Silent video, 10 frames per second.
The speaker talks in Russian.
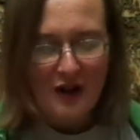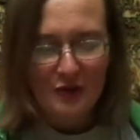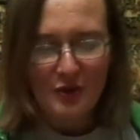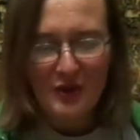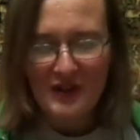
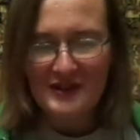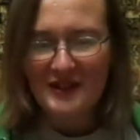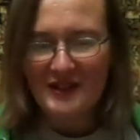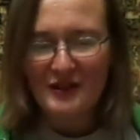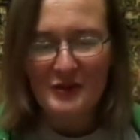но есть
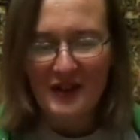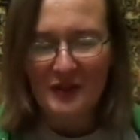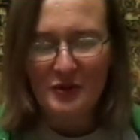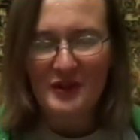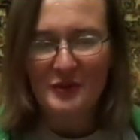такие люди,
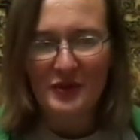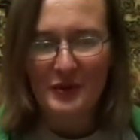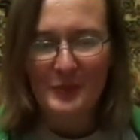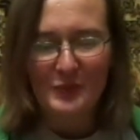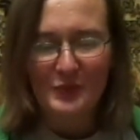которые вот
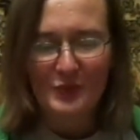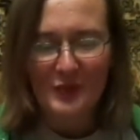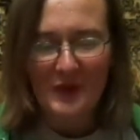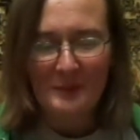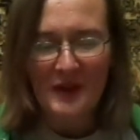
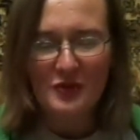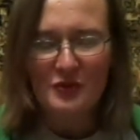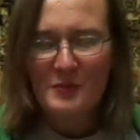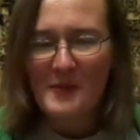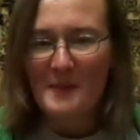
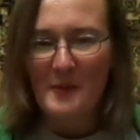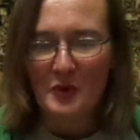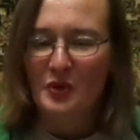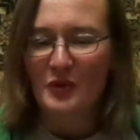пройдут мимо помойку,